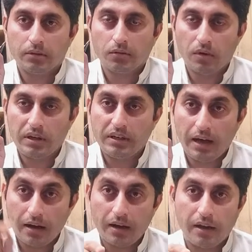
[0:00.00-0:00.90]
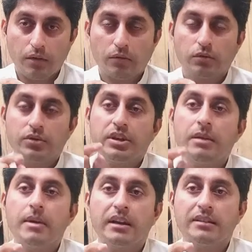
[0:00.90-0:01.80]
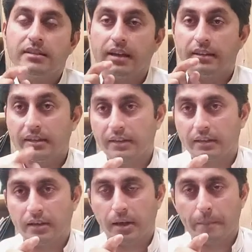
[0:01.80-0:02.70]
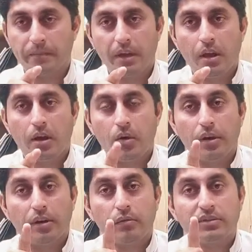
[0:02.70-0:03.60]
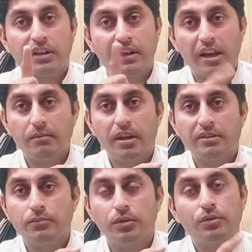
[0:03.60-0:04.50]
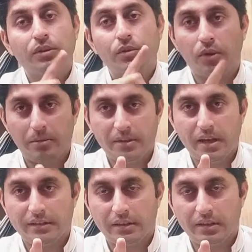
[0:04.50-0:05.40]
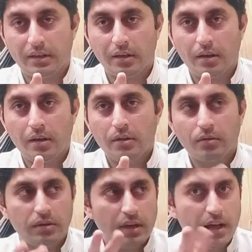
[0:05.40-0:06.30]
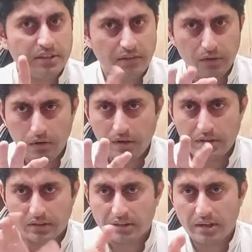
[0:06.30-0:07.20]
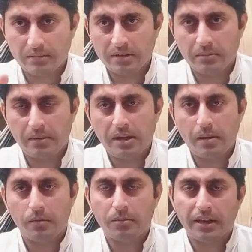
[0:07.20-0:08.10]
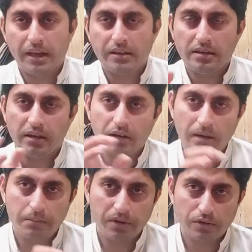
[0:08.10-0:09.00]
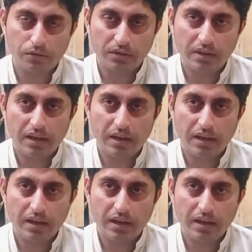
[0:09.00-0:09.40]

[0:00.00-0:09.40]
तोहन कर रहा है उसको छः माह की सज़ा दे सकती है और अगर वो सरकारी मुलाजम हुआ तो उसकी नौकरी भी जा सकती है तो ये आज की वीडियो है जिसके अंदर हमने सिंपली आपको बताया जी कि कंटेम्पटेशन होती